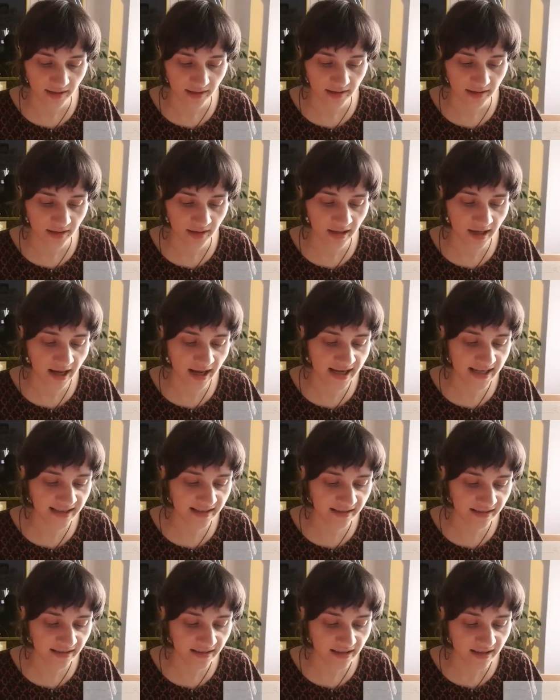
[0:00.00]
den
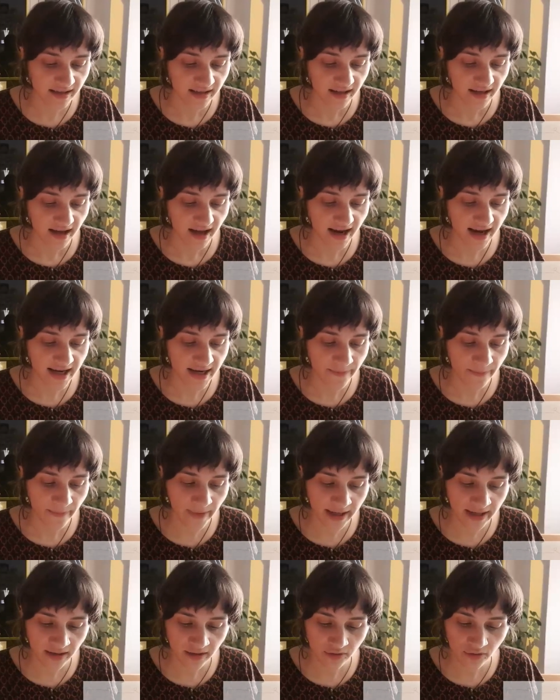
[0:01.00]
Reichen eine
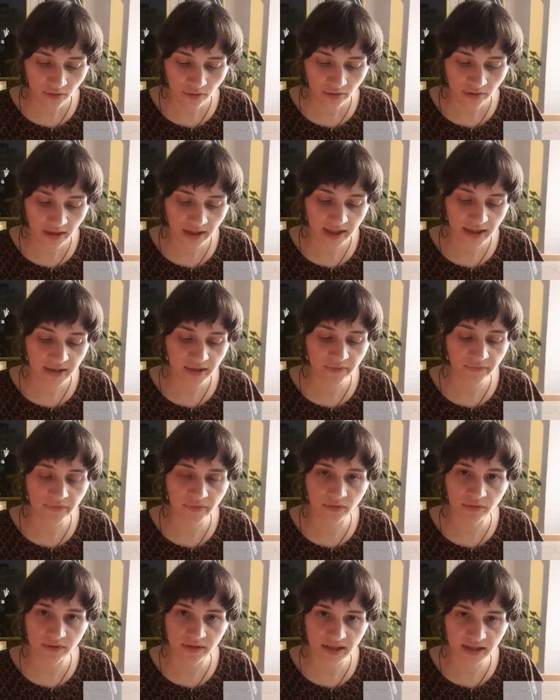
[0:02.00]
Menge konkrete
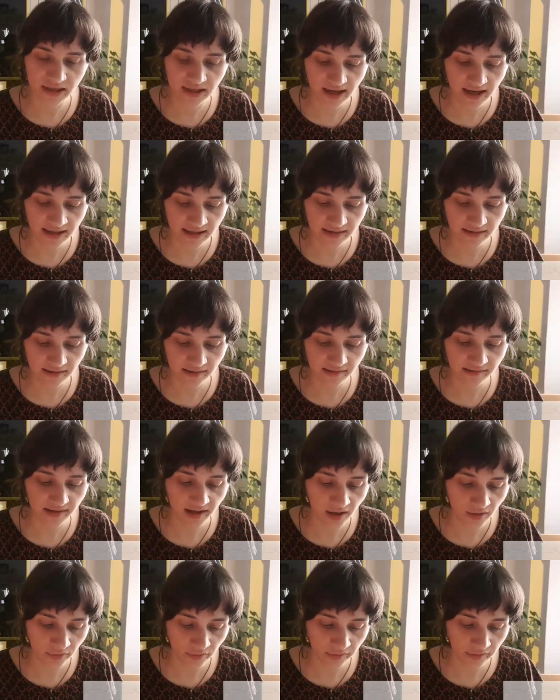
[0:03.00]
Wirklichkeiten ins
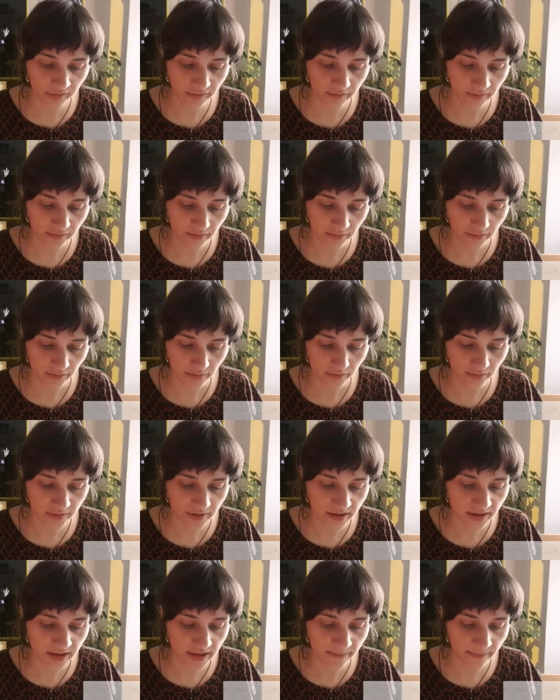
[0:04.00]
Haus und
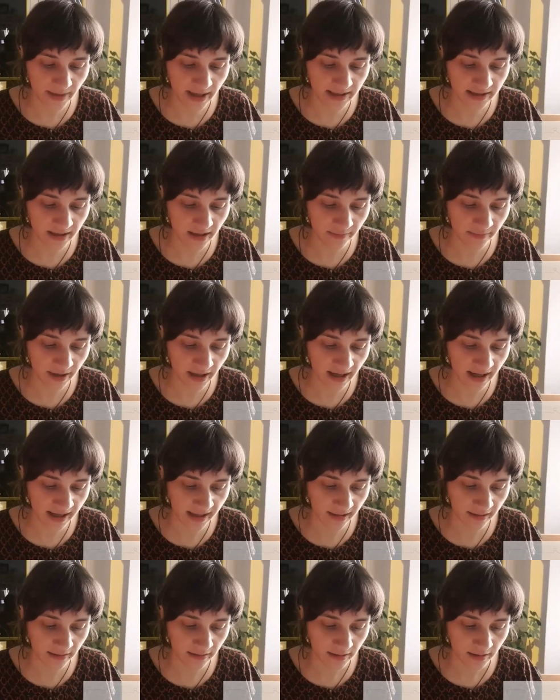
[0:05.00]
in die Machthaberei,